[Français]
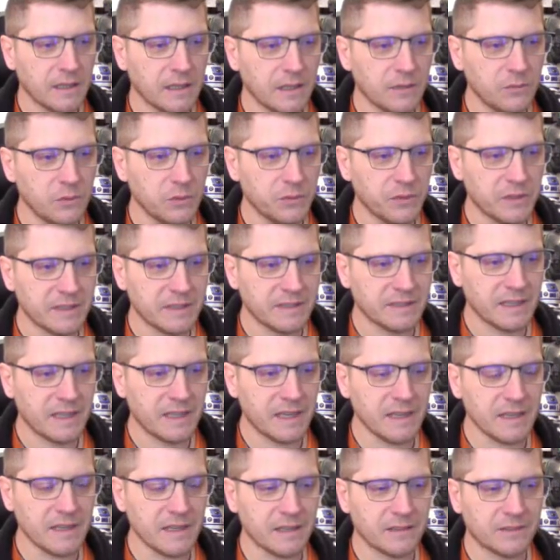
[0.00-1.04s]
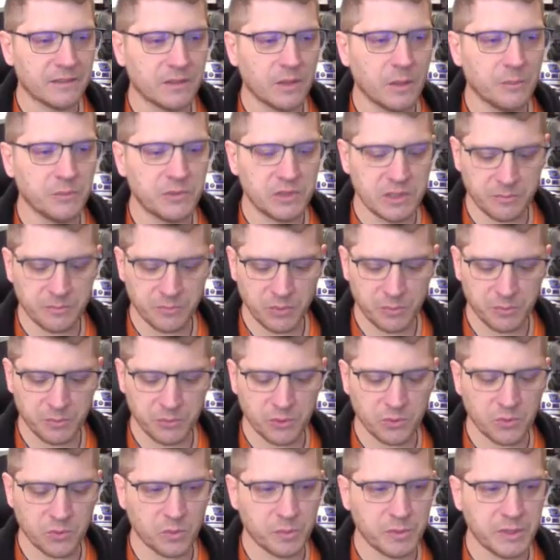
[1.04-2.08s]
et vous faites ça, c'est un petit peu
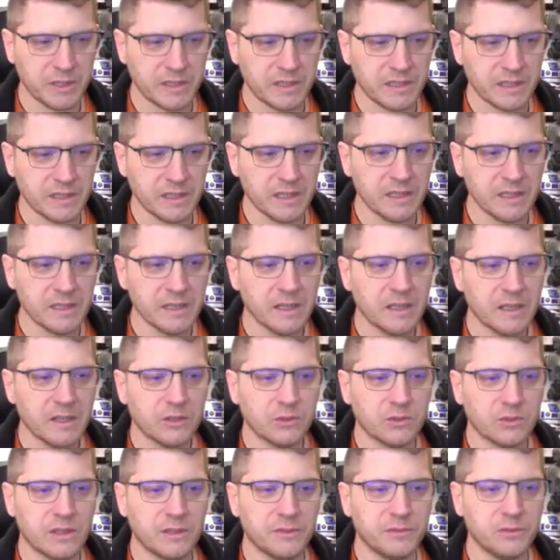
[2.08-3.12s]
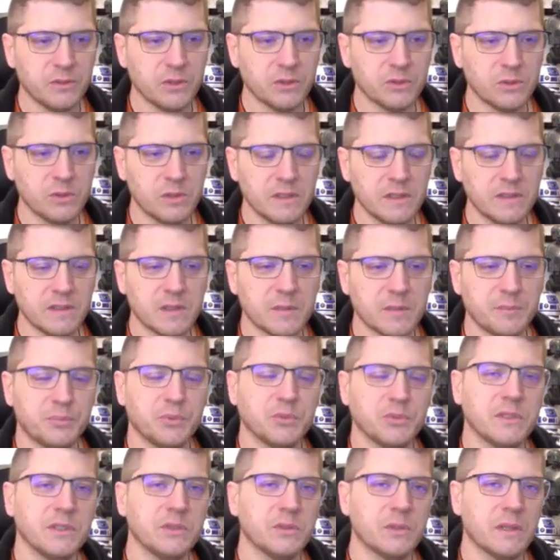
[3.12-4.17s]
plus compliqué, sur la fleur de lys qui est
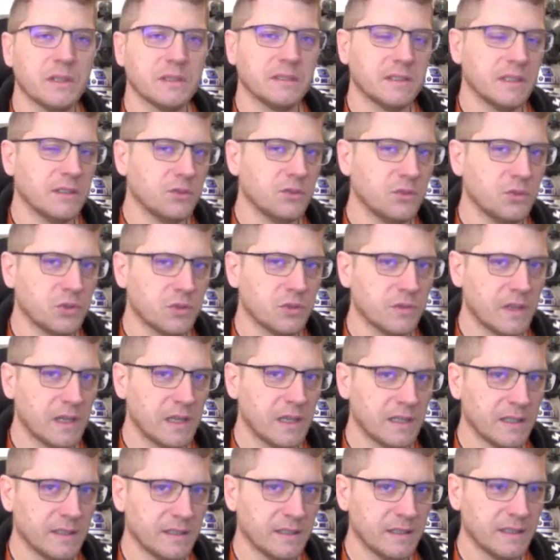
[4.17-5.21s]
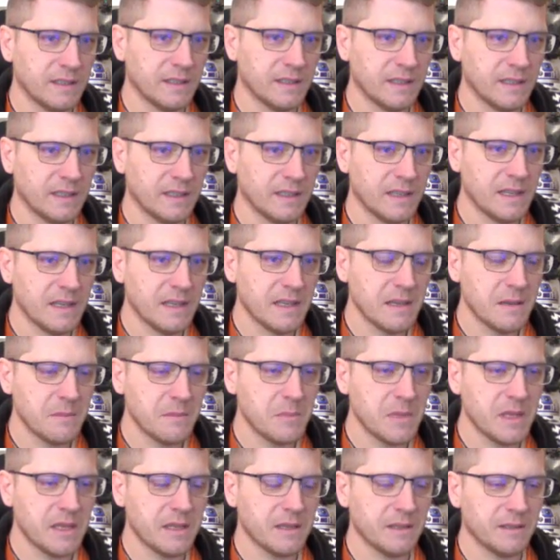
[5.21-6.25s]
posée sur la tête du cheval.
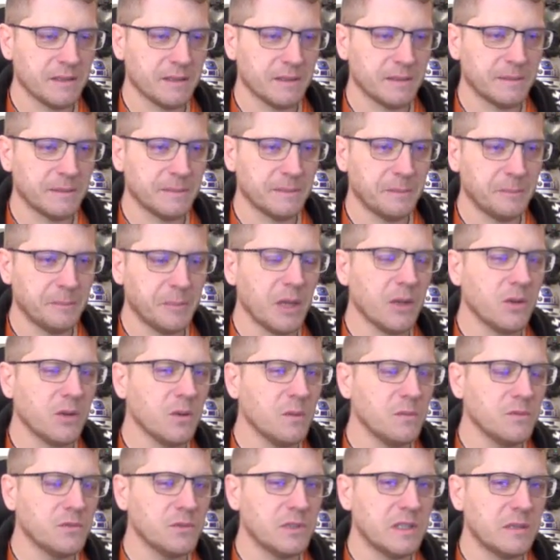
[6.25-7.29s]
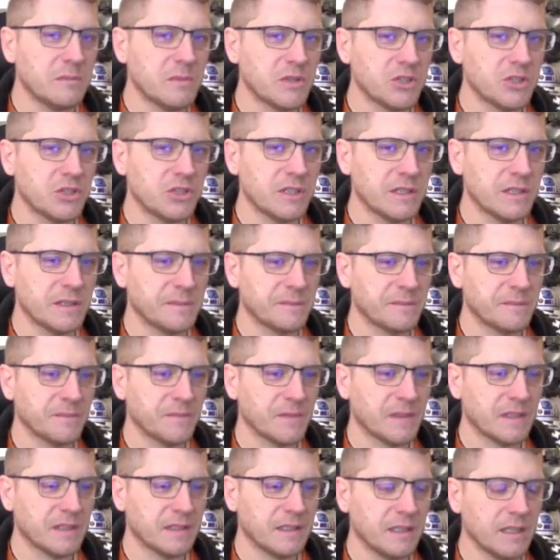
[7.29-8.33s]
Mais euh, pas comme vous l'imaginez.
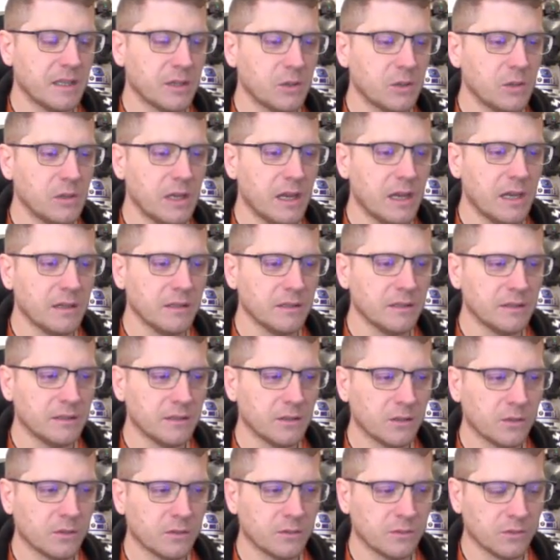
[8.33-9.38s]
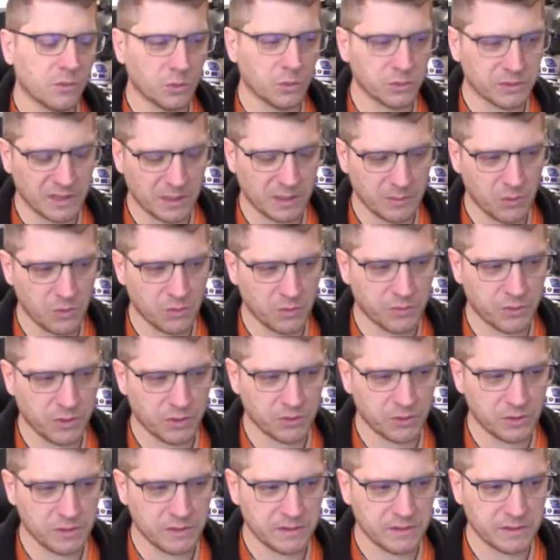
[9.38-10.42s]
C'est-à-dire que là, contrairement aux
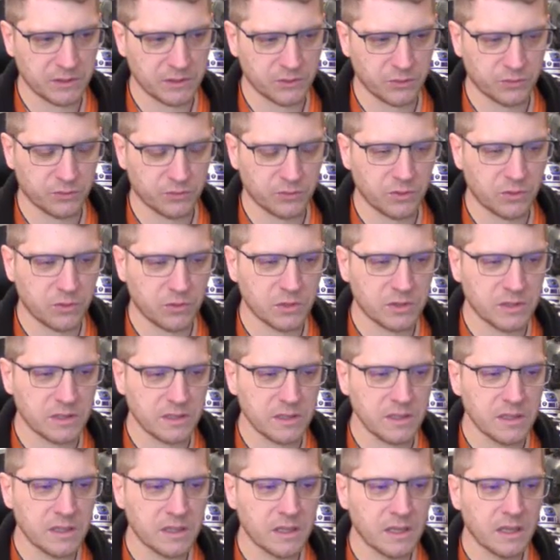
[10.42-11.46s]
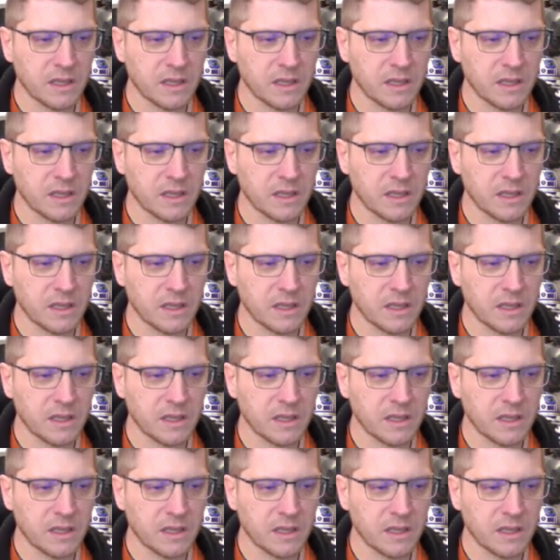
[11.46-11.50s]
fleurs de lys qui sont sur le côté,